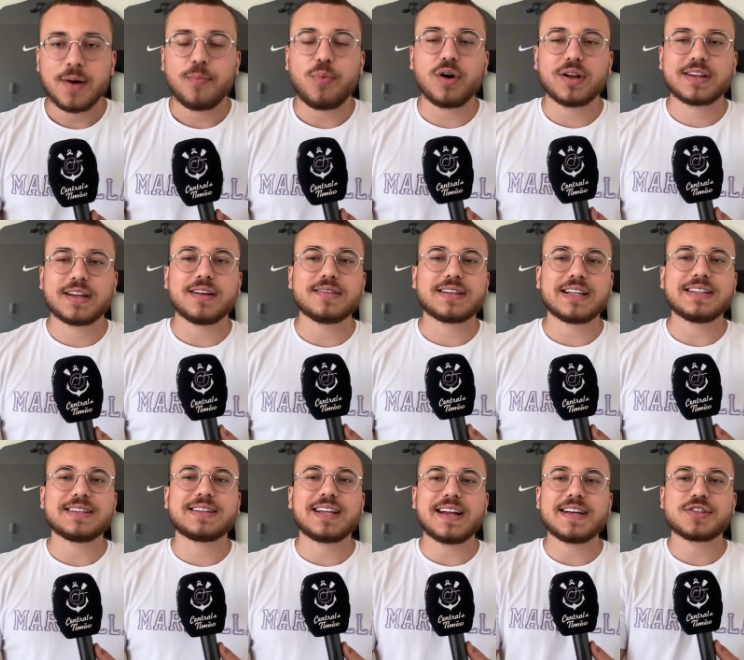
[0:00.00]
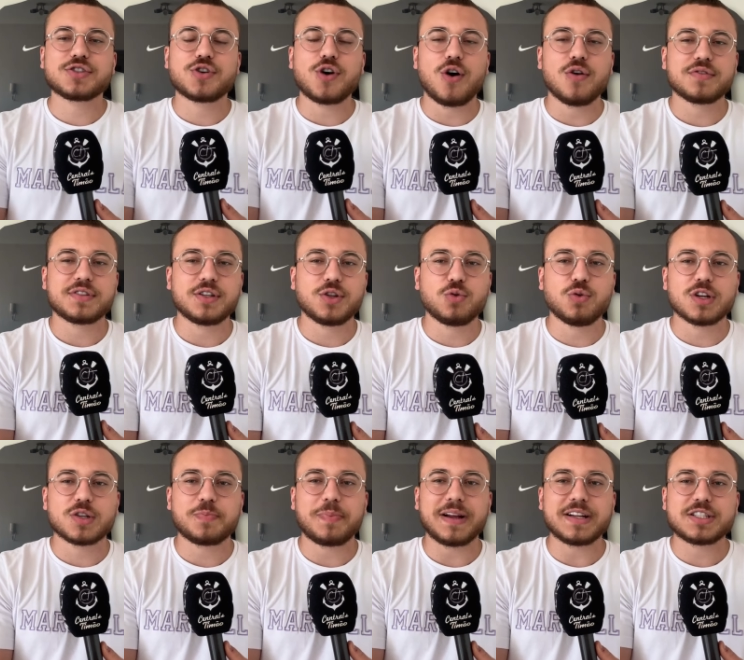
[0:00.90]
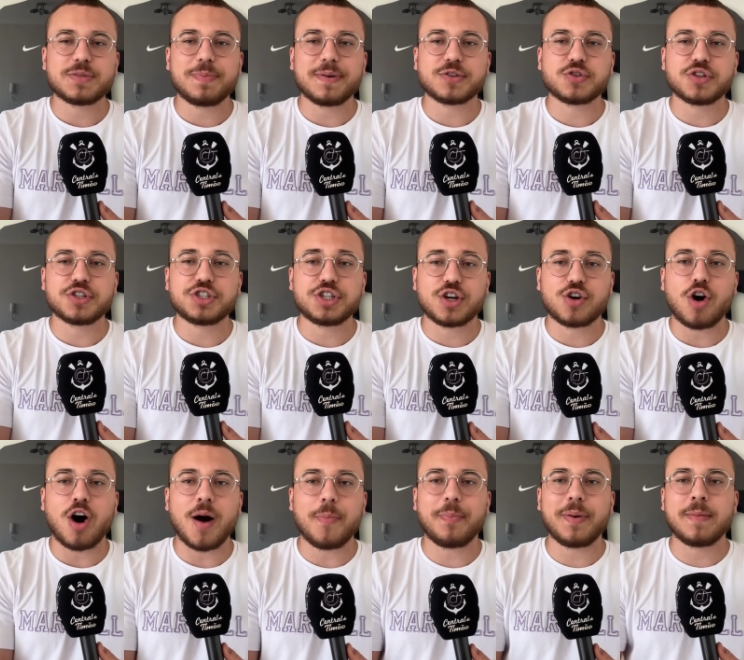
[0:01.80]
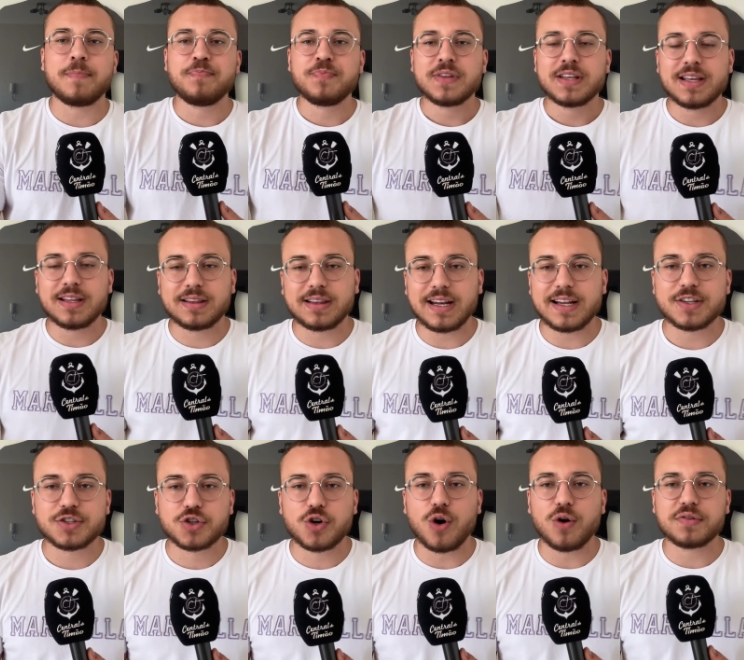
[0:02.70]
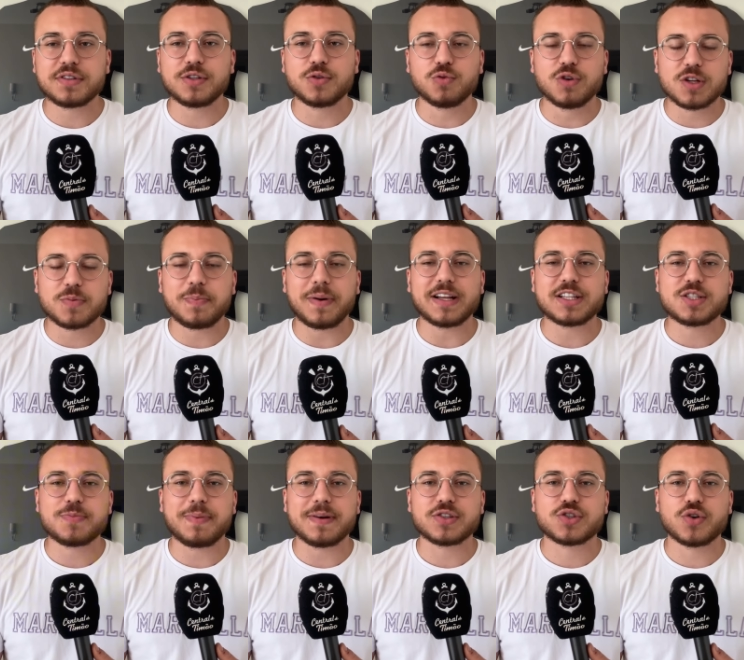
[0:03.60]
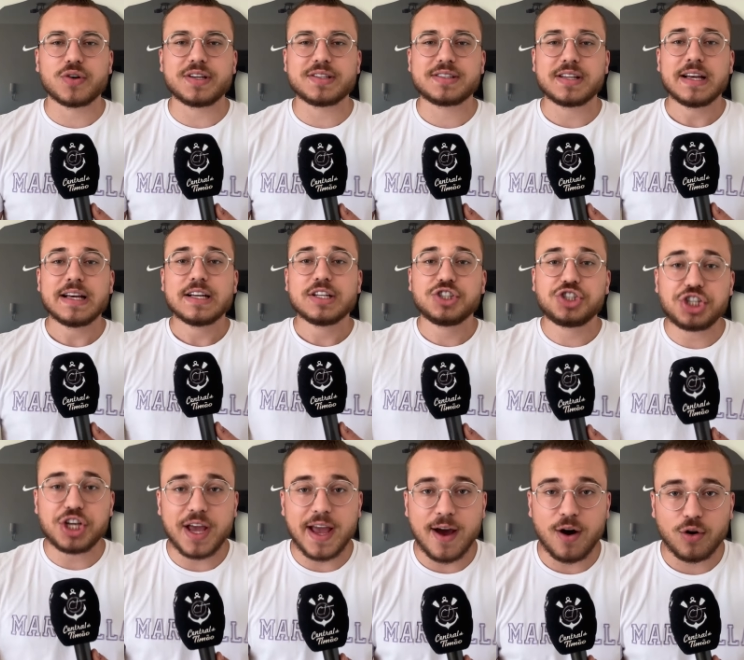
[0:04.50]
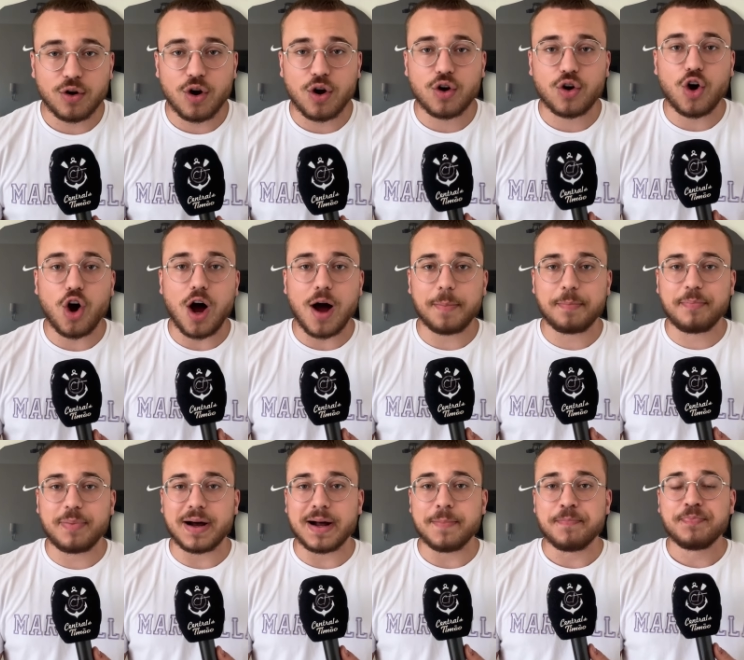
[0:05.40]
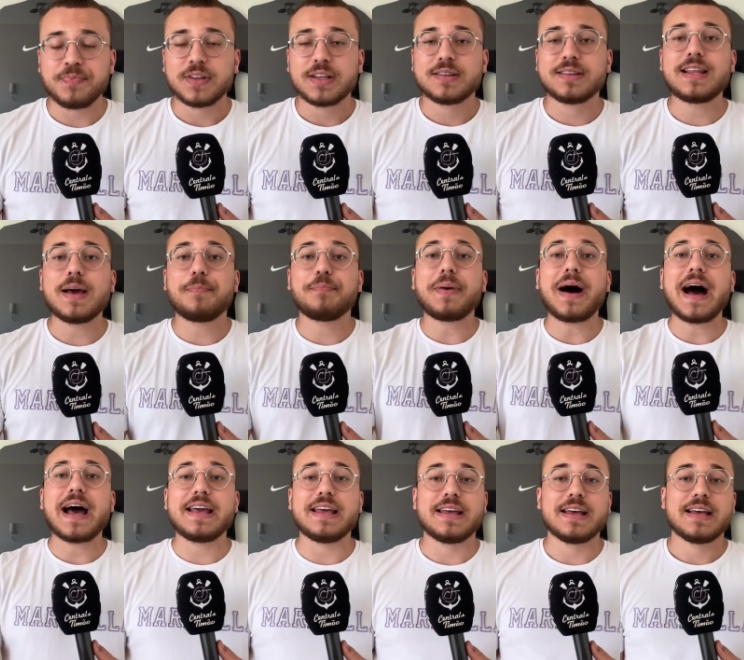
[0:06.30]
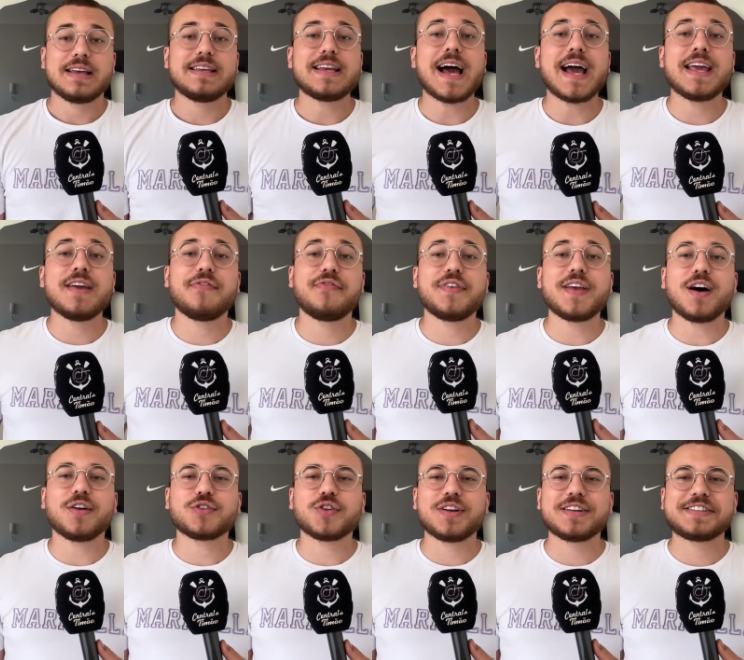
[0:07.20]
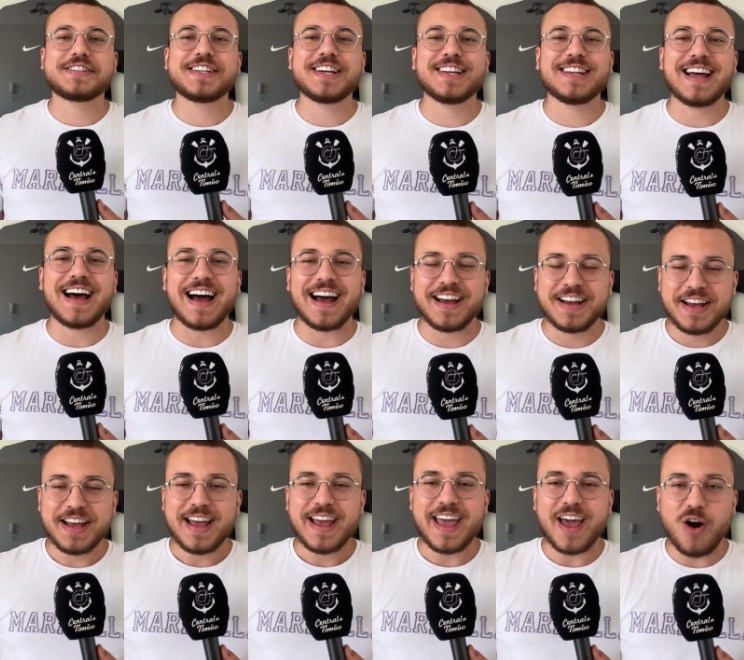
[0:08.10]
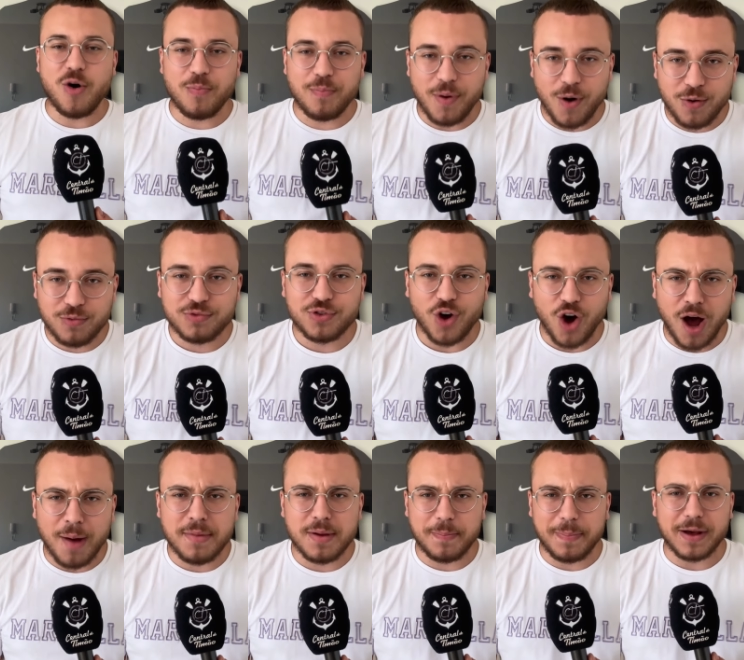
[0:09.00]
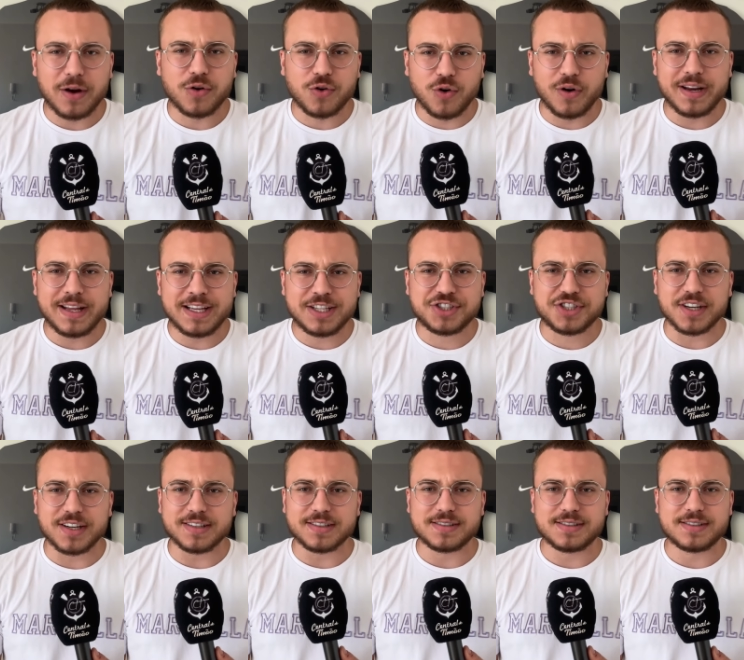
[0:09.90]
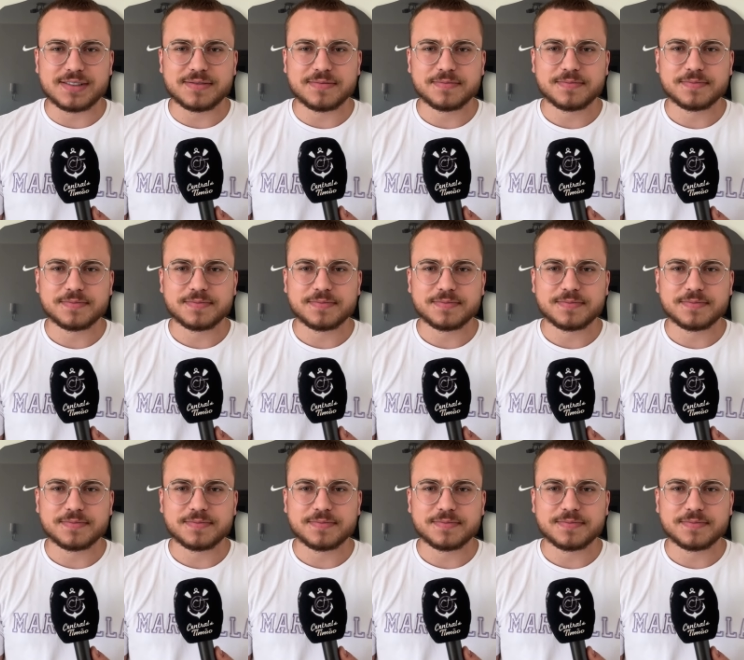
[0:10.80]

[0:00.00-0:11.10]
Portanto, tem três gols em duas participações de Copa e três gols em duas participações de Eurocopa. Depay, e aí, fiel torcida, é um bom nome para o Corinthians?